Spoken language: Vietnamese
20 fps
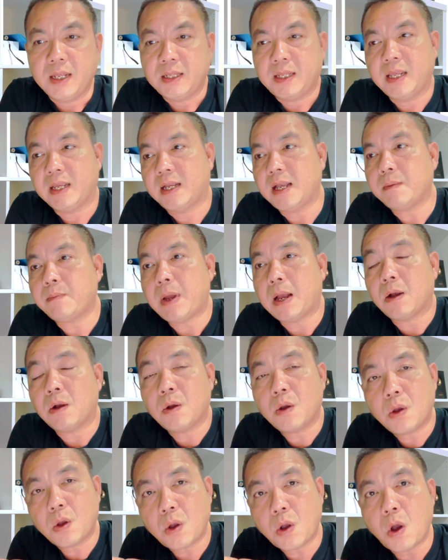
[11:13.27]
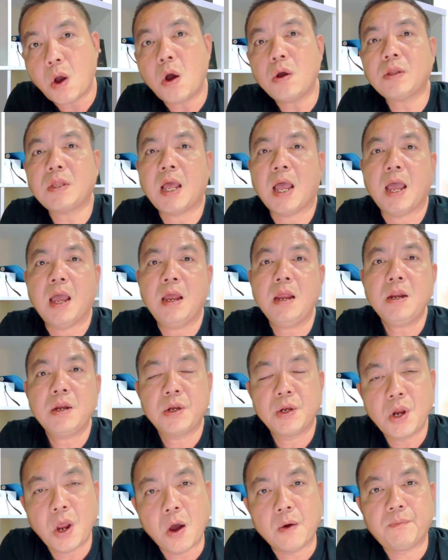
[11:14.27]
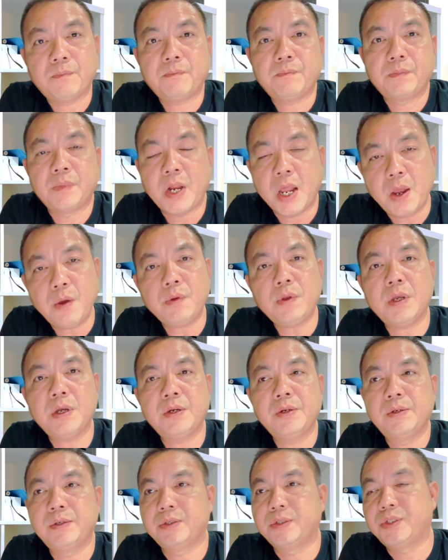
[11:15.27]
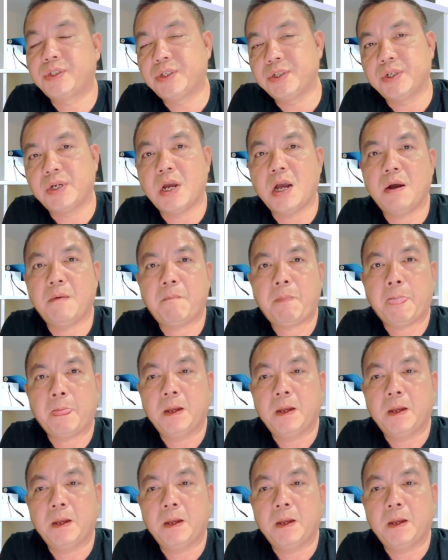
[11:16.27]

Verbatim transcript: thì các bạn có thể nộp nếu như trường hợp